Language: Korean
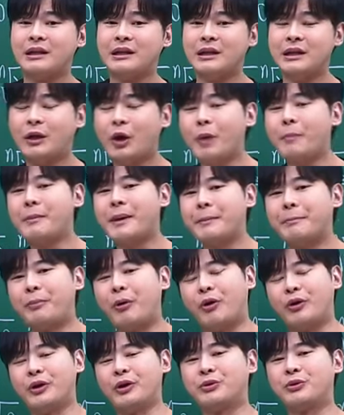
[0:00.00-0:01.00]
이것만
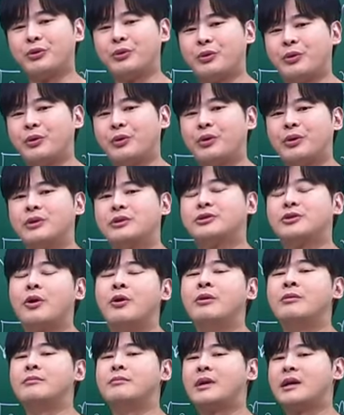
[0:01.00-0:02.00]
버려도
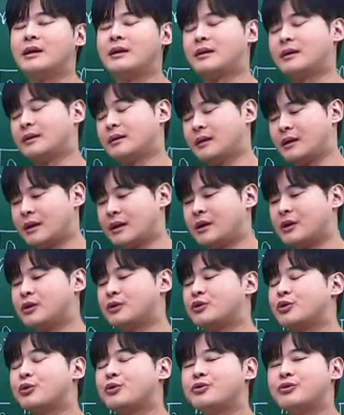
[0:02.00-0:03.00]
정말
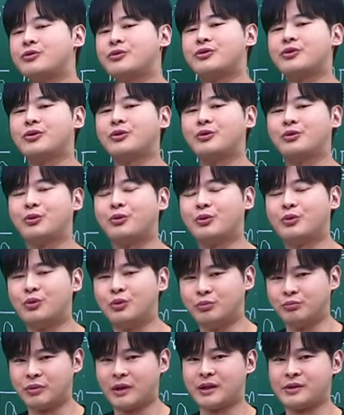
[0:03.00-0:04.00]
효율적으로
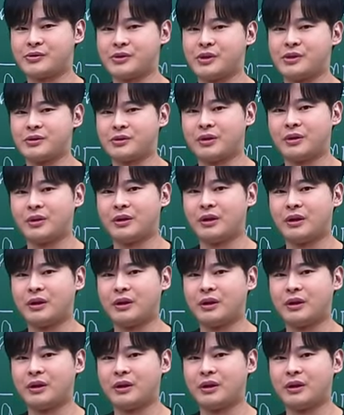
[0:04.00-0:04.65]
공부할 수 있어.